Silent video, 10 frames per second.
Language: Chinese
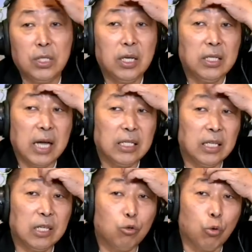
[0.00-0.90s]
西哥现在
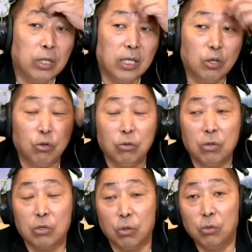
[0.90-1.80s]
是一个左翼的总
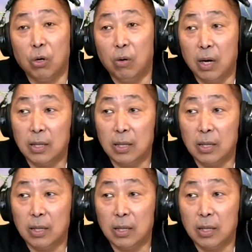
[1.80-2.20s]
的总统啊，